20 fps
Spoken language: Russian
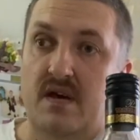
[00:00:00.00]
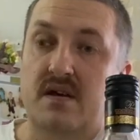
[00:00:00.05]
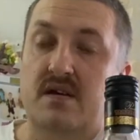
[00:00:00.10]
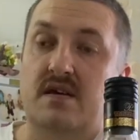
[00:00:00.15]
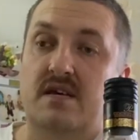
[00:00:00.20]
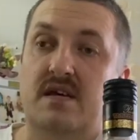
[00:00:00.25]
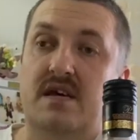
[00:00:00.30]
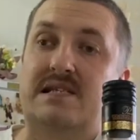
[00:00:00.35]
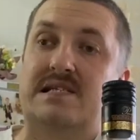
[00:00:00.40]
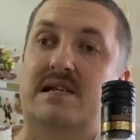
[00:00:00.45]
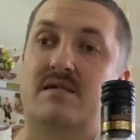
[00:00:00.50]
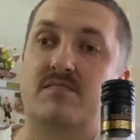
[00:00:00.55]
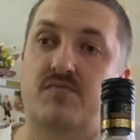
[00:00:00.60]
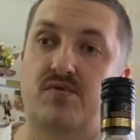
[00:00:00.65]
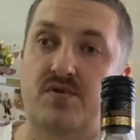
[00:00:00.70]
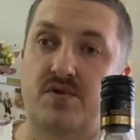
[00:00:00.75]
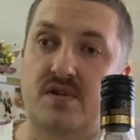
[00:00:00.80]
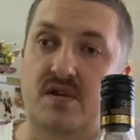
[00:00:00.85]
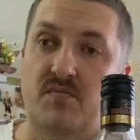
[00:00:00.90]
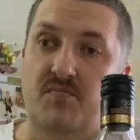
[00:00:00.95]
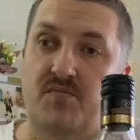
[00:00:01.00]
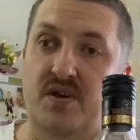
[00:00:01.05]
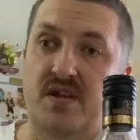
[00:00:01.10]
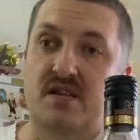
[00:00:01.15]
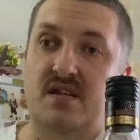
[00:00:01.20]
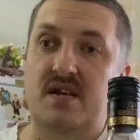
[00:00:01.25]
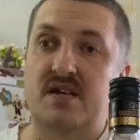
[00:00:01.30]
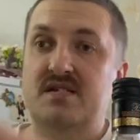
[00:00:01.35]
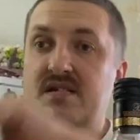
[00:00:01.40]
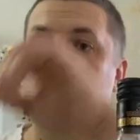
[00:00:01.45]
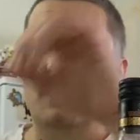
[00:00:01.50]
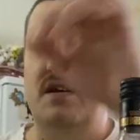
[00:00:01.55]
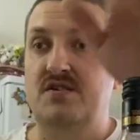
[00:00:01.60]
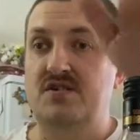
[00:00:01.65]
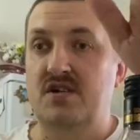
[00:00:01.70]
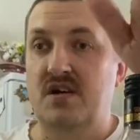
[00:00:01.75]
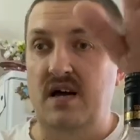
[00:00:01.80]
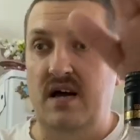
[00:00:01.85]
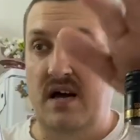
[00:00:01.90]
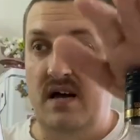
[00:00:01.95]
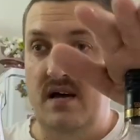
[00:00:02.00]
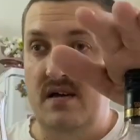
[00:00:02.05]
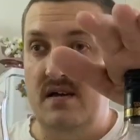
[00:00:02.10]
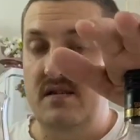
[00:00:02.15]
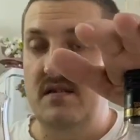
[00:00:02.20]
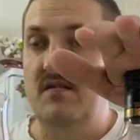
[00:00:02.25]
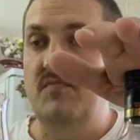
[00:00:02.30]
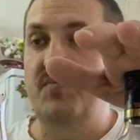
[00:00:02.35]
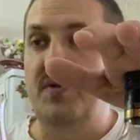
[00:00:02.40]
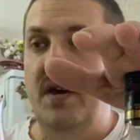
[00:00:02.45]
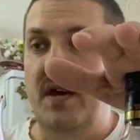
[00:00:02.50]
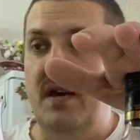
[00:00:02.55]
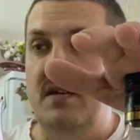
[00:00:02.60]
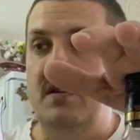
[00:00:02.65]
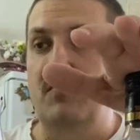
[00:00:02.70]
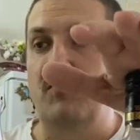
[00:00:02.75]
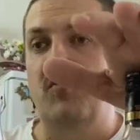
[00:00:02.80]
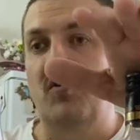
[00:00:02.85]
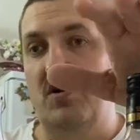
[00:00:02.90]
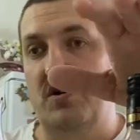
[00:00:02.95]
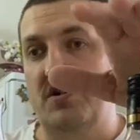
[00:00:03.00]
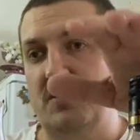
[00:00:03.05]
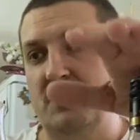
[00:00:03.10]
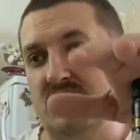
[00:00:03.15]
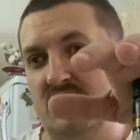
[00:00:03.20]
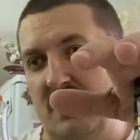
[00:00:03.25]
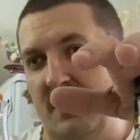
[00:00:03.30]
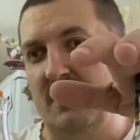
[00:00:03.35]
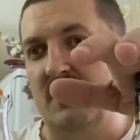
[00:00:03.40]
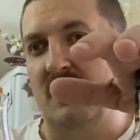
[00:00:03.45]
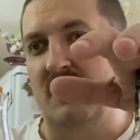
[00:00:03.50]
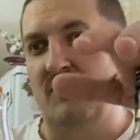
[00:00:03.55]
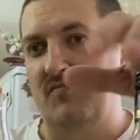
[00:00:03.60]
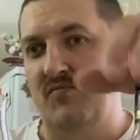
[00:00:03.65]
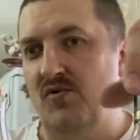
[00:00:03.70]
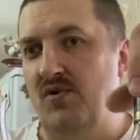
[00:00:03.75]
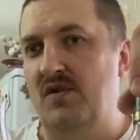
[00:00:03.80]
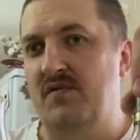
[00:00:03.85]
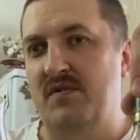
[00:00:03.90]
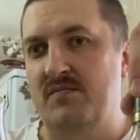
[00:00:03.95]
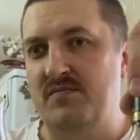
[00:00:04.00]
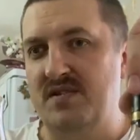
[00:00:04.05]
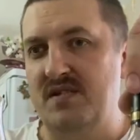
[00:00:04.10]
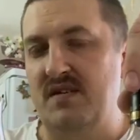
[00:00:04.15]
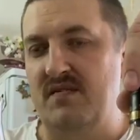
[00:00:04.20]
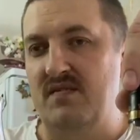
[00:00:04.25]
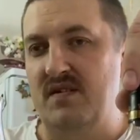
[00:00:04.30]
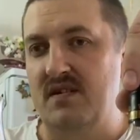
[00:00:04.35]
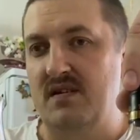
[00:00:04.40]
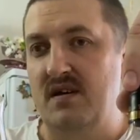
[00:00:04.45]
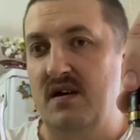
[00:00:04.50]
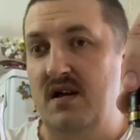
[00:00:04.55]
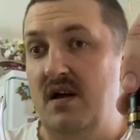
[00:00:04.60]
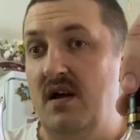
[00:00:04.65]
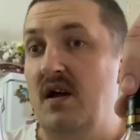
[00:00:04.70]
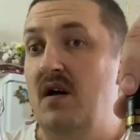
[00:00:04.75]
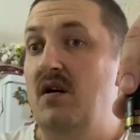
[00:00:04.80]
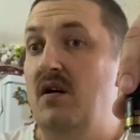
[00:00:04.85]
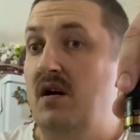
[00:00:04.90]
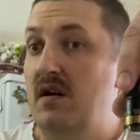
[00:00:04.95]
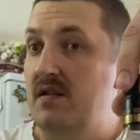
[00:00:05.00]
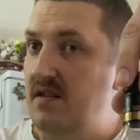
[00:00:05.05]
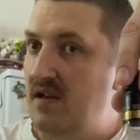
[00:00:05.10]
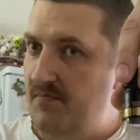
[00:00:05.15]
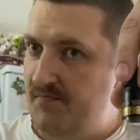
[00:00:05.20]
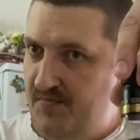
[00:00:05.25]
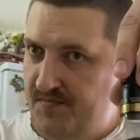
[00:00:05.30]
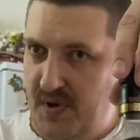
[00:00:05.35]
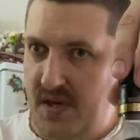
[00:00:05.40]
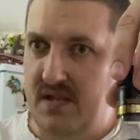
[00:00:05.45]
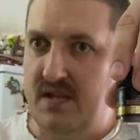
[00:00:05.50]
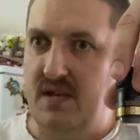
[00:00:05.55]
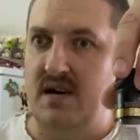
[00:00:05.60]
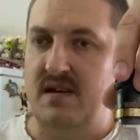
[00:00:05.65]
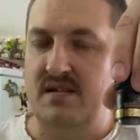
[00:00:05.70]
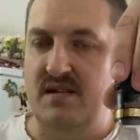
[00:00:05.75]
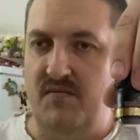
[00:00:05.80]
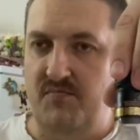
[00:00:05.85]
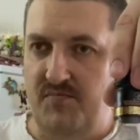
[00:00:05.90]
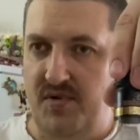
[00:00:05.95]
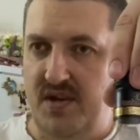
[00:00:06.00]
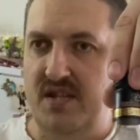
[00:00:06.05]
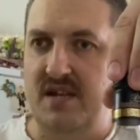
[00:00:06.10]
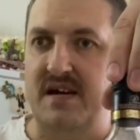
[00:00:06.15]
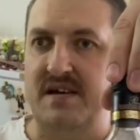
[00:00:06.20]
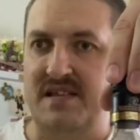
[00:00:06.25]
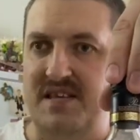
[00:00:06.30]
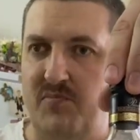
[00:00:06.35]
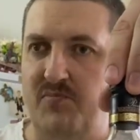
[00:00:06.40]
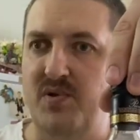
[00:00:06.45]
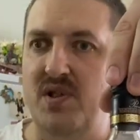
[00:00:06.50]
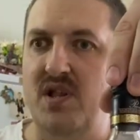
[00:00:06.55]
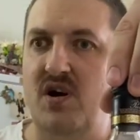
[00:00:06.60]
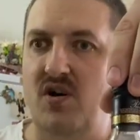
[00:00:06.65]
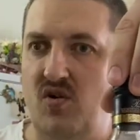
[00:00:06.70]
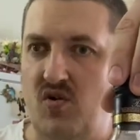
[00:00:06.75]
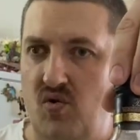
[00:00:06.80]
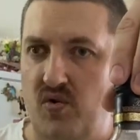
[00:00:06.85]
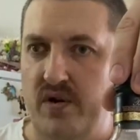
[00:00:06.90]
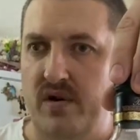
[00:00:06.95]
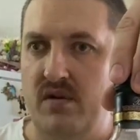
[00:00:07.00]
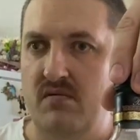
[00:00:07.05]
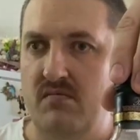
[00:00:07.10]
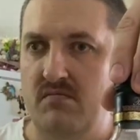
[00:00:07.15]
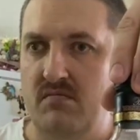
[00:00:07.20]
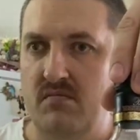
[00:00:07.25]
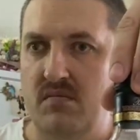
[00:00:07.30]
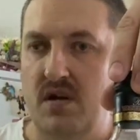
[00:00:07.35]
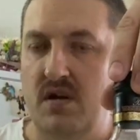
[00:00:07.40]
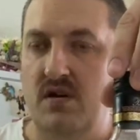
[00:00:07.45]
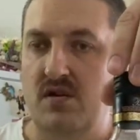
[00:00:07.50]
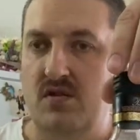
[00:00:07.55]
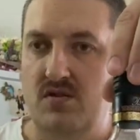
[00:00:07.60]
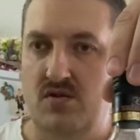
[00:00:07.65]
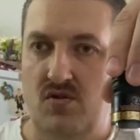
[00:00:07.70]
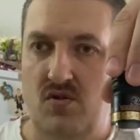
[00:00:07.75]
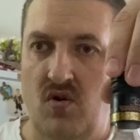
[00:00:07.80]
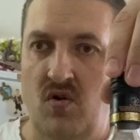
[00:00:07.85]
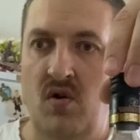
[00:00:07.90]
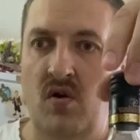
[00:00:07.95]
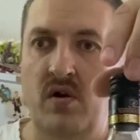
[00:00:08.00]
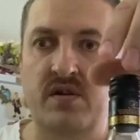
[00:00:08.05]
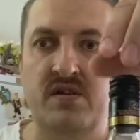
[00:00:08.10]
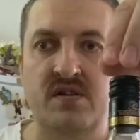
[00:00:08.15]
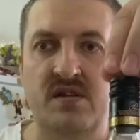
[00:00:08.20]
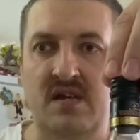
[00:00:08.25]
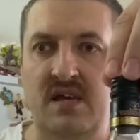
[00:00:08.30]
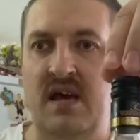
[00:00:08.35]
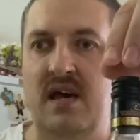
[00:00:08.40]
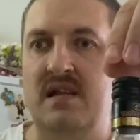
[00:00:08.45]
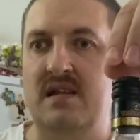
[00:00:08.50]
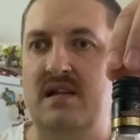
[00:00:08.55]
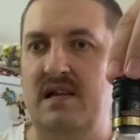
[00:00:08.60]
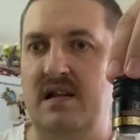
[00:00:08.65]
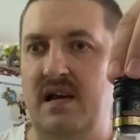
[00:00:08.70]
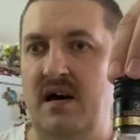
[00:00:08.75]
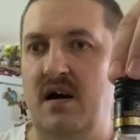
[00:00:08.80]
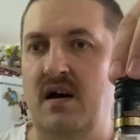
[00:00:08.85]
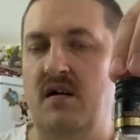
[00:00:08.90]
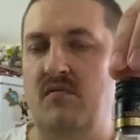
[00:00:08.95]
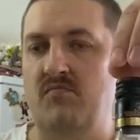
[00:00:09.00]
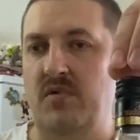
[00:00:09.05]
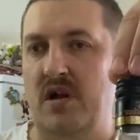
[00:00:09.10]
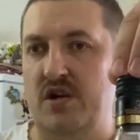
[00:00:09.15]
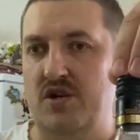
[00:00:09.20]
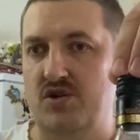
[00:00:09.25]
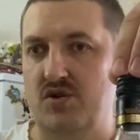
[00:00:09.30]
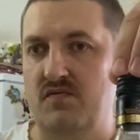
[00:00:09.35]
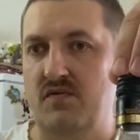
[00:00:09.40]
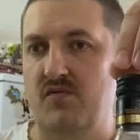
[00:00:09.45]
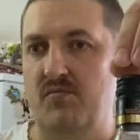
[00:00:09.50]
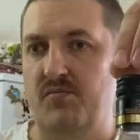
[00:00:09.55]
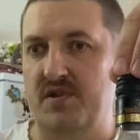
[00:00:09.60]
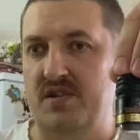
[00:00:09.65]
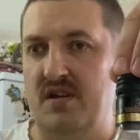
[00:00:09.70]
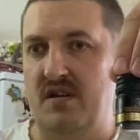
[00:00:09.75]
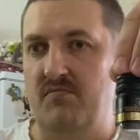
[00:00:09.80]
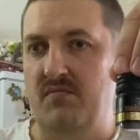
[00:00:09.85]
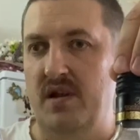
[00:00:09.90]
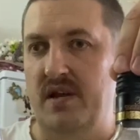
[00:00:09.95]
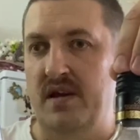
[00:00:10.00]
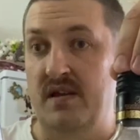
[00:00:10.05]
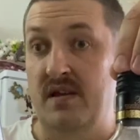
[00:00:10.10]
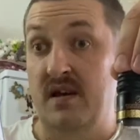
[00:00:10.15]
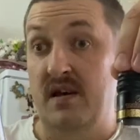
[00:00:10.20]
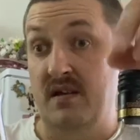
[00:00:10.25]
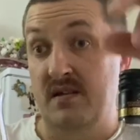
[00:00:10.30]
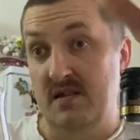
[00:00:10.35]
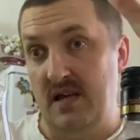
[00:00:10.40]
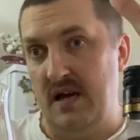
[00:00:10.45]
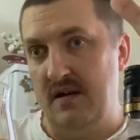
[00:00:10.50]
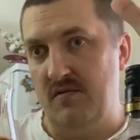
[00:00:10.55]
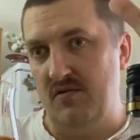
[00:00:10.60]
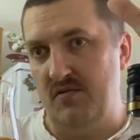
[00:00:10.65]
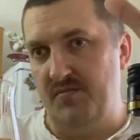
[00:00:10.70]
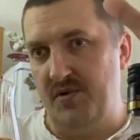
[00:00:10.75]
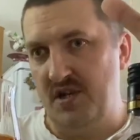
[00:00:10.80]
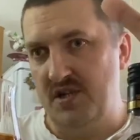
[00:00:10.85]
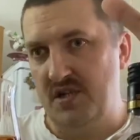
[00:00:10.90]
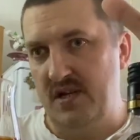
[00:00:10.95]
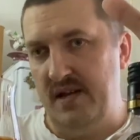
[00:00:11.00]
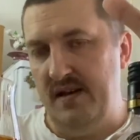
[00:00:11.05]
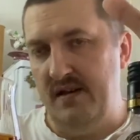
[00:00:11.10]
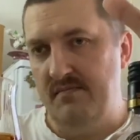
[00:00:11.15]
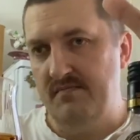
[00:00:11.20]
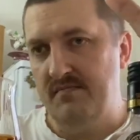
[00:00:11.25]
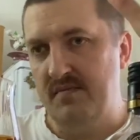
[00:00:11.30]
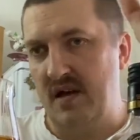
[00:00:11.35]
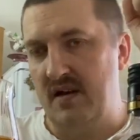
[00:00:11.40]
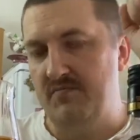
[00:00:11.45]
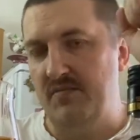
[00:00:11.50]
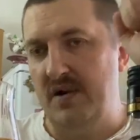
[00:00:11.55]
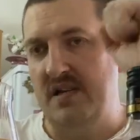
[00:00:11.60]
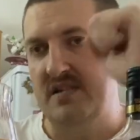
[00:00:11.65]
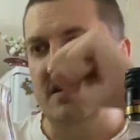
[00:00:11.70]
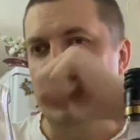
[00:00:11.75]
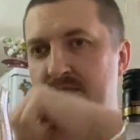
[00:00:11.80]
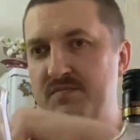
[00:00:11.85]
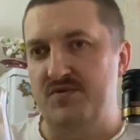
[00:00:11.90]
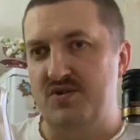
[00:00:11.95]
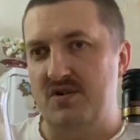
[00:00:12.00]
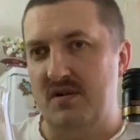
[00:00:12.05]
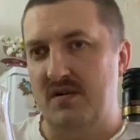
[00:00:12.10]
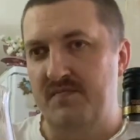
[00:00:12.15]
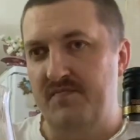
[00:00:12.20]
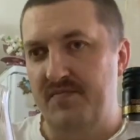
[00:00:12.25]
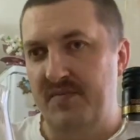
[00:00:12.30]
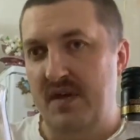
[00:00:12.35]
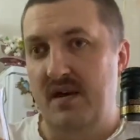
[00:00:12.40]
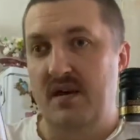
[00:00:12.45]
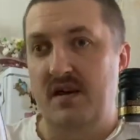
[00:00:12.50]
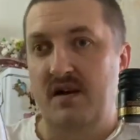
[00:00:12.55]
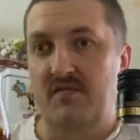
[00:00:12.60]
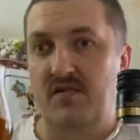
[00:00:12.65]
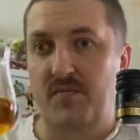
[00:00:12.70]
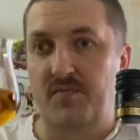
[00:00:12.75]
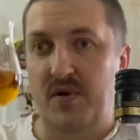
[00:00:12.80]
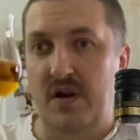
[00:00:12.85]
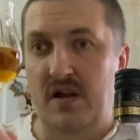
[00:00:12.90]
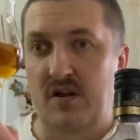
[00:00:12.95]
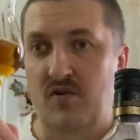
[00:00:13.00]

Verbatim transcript: Если будете пить три старичка, не пейте больше 100 грамм. Мой вам совет. Напиток, напиток неплохой, но не для большого употребления. Так вот, пришли, как бальзамчик. Выпили